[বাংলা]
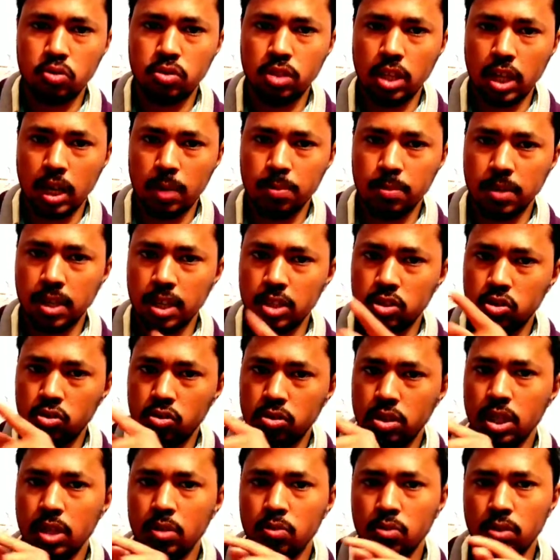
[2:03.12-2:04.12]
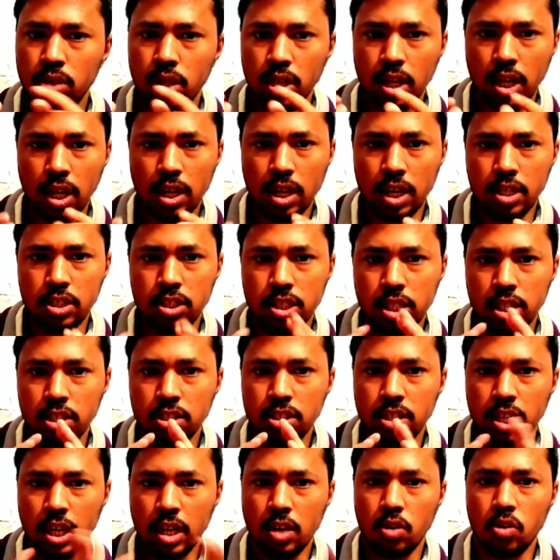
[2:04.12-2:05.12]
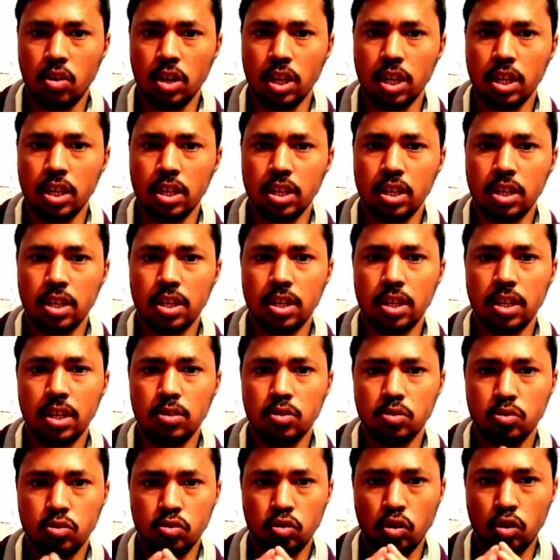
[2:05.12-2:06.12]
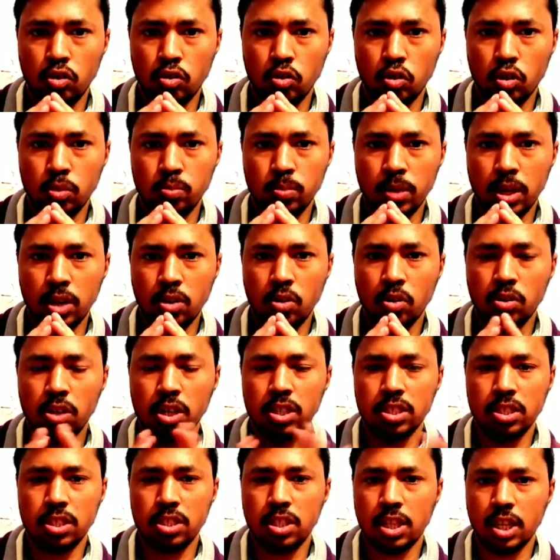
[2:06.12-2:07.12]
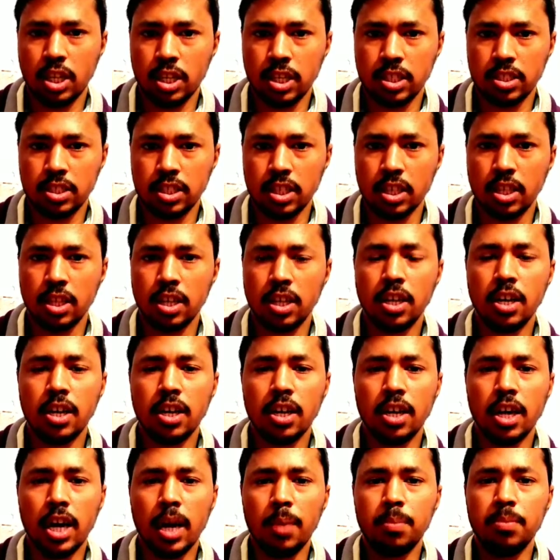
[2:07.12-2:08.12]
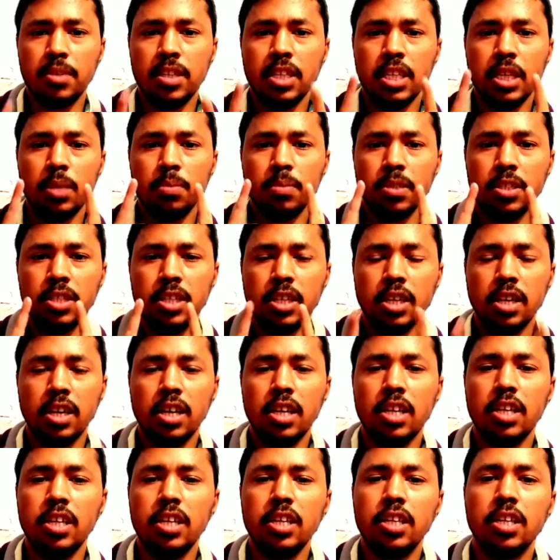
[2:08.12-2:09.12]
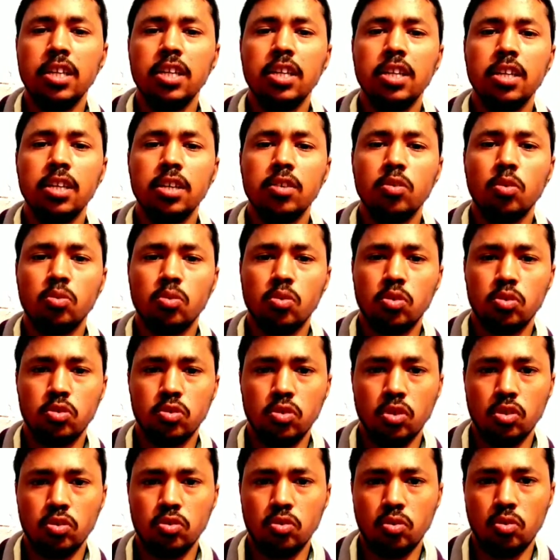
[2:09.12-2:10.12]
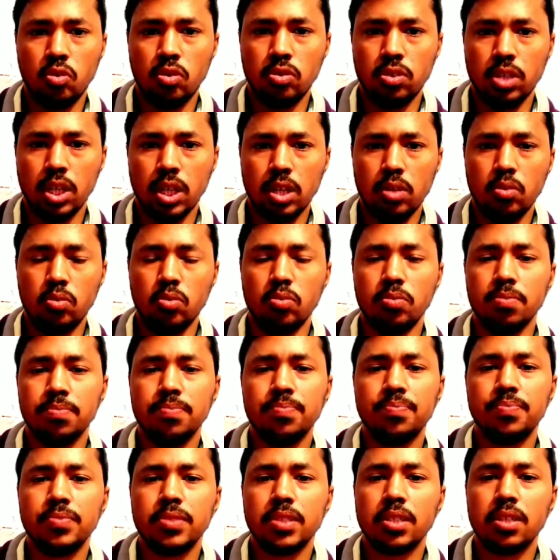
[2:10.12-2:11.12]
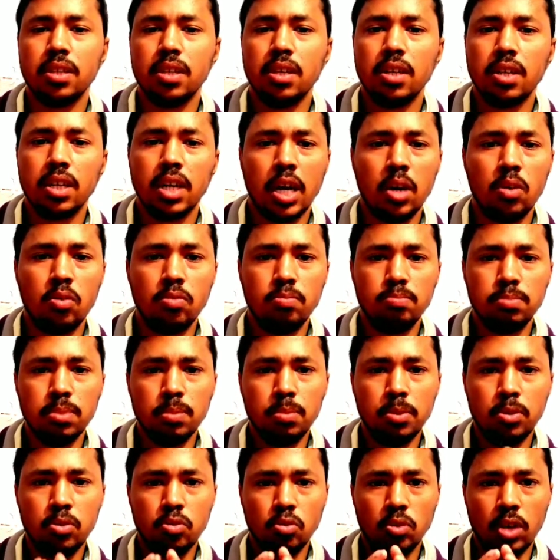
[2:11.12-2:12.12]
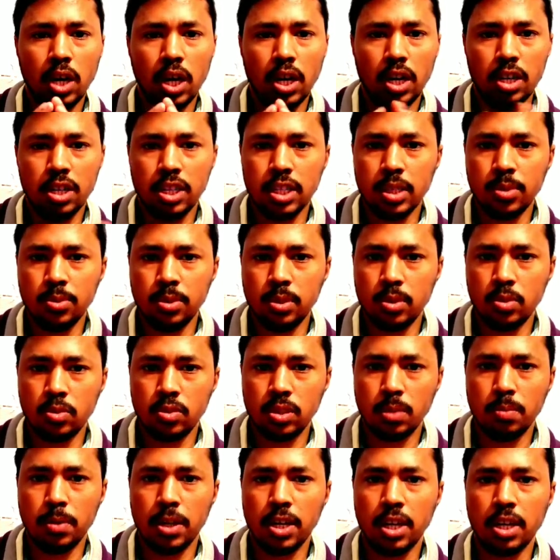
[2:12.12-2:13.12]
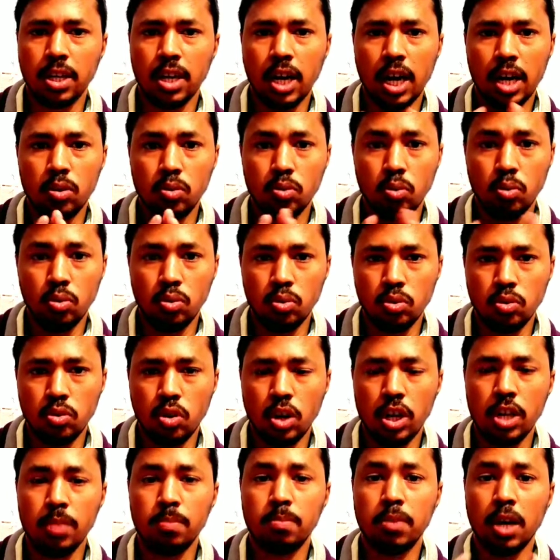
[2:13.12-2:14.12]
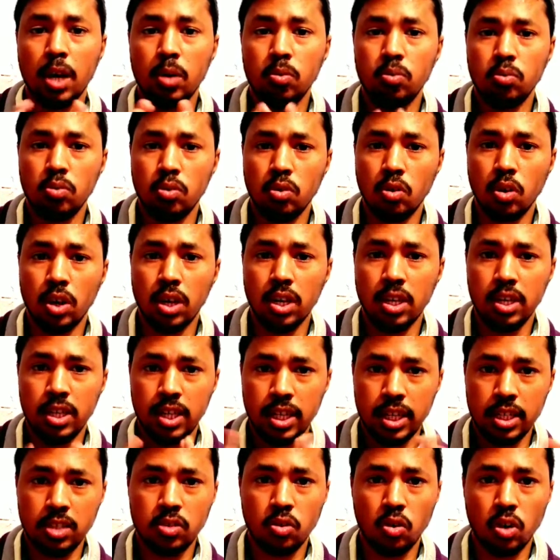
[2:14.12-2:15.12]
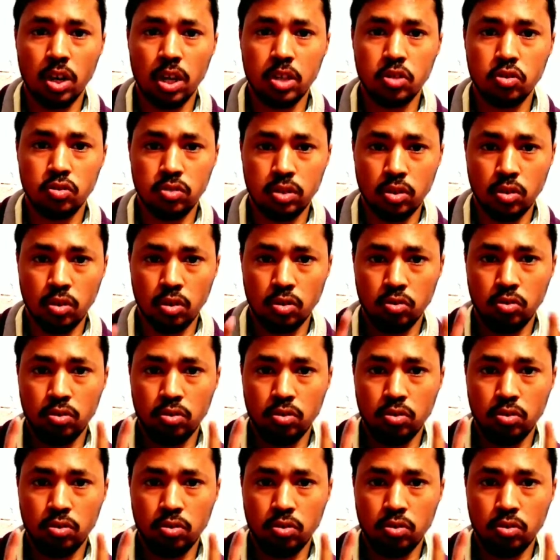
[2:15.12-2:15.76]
যদি আপনার যদি ইউরিনের কালার চেঞ্জ না হয় নর্মাল কন্ডিশন না আসে আপনি ইমিডিয়েটলি ডক্টরের সঙ্গে কন্ট্যাক্ট করুন কারণ বিভিন্ন কালারের ইউরিন হতে পারে গাঢ় হলুদ হয় ব্রাউন হয় রেড হয় যদি